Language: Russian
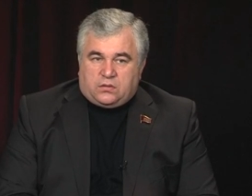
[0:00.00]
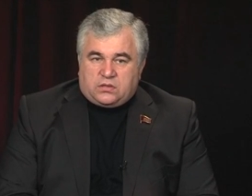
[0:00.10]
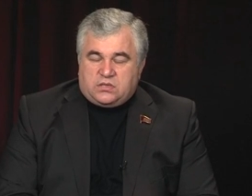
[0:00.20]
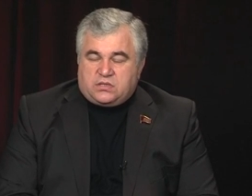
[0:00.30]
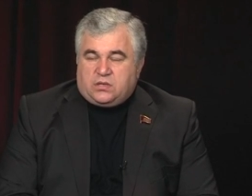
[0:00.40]

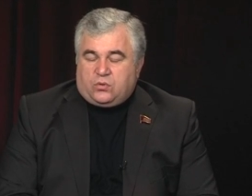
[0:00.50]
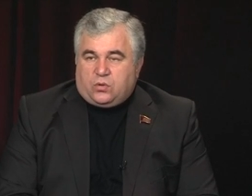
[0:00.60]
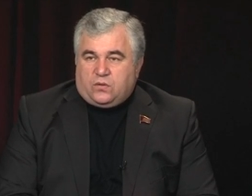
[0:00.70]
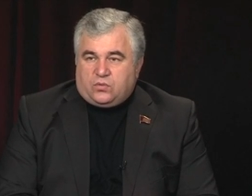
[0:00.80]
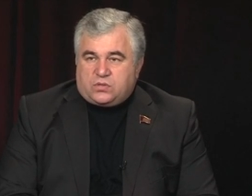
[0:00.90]
российское
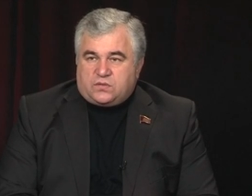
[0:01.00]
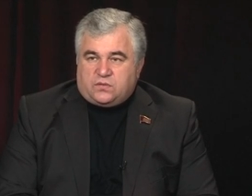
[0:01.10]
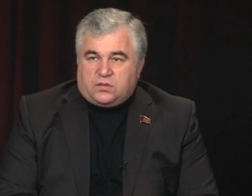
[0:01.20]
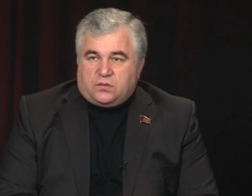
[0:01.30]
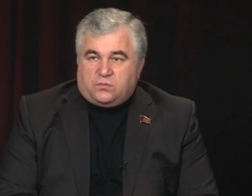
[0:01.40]

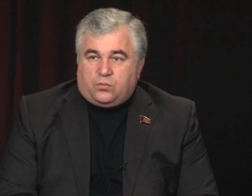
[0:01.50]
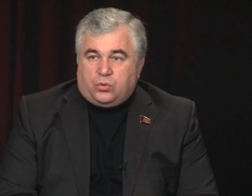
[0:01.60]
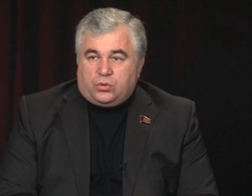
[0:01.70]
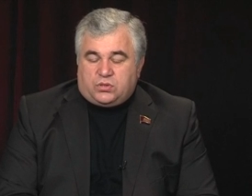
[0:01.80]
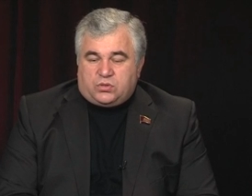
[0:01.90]
руководство
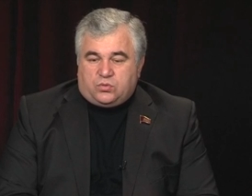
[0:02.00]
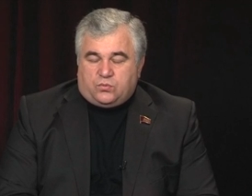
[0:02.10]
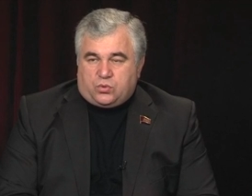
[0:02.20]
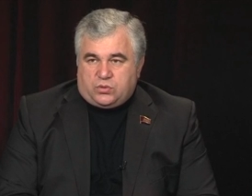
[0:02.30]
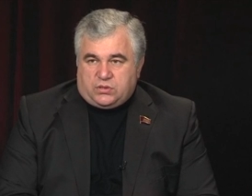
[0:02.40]
полностью
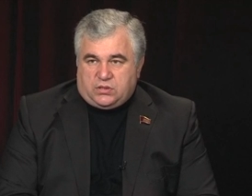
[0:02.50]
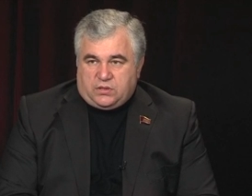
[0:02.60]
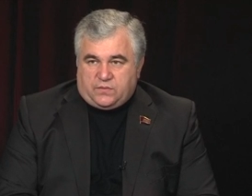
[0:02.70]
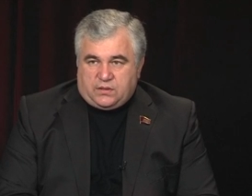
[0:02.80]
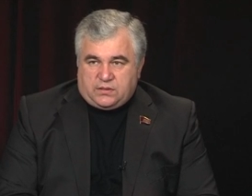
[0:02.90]
бросило
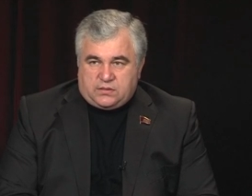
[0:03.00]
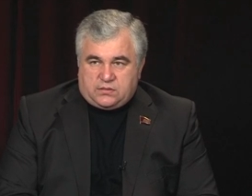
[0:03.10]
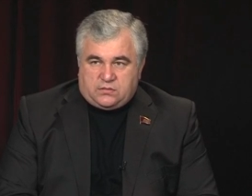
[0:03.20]
Кавказ,